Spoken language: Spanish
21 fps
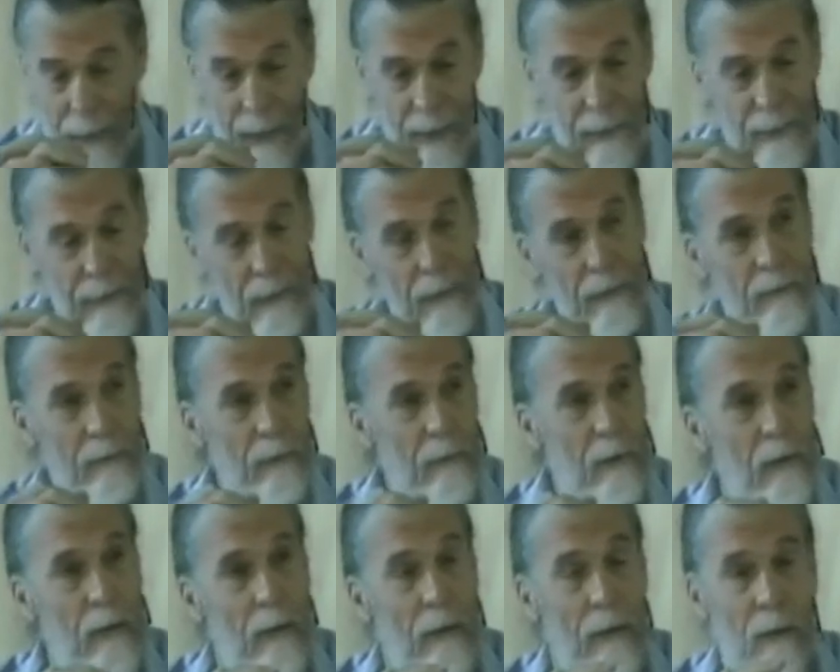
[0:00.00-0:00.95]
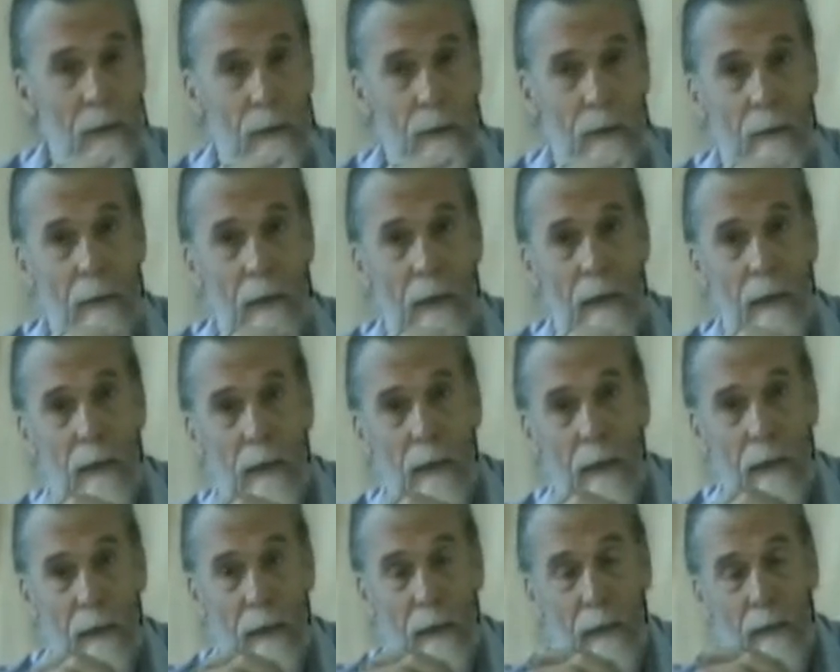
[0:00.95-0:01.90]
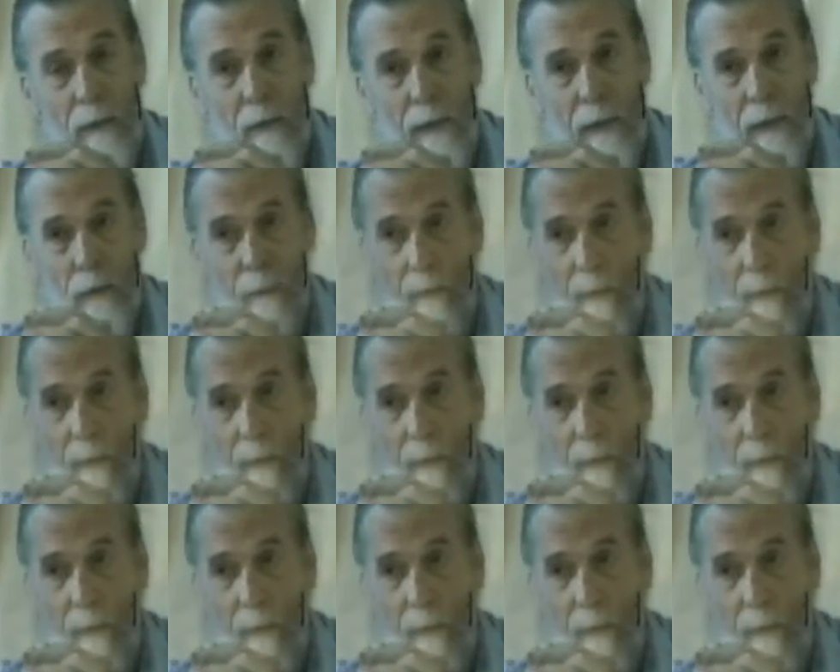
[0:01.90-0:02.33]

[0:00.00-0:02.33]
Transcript: presentes, el máximo que hubo en una